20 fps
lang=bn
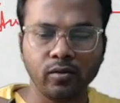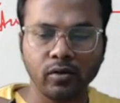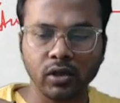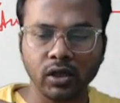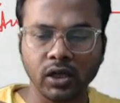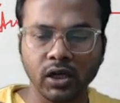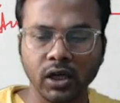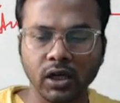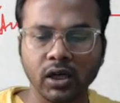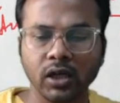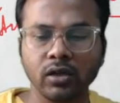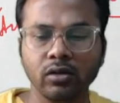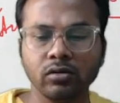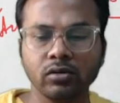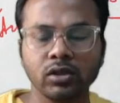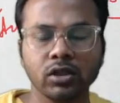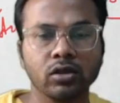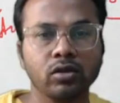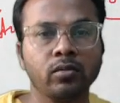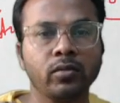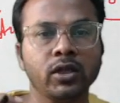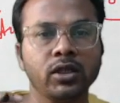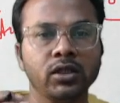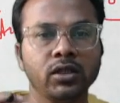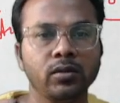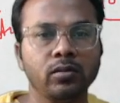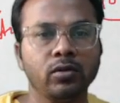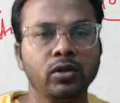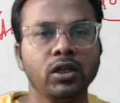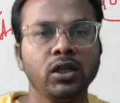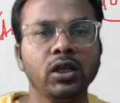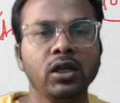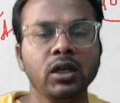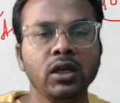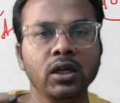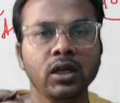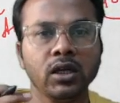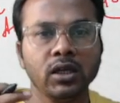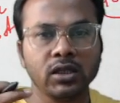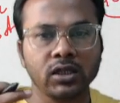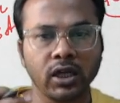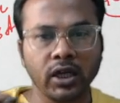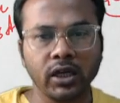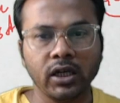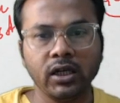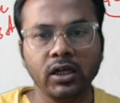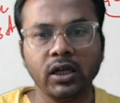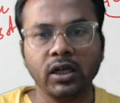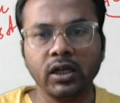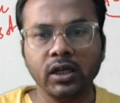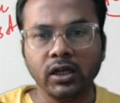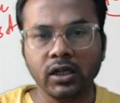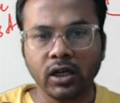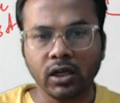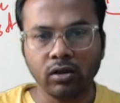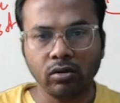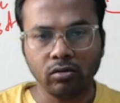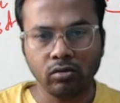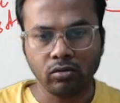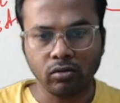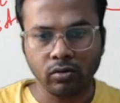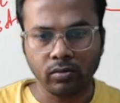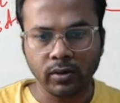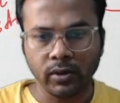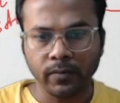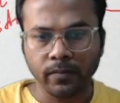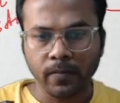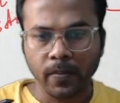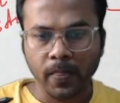পরীক্ষাটাই হচ্ছে তোমার জীবনে চাকরিটা নির্ধারণ করবে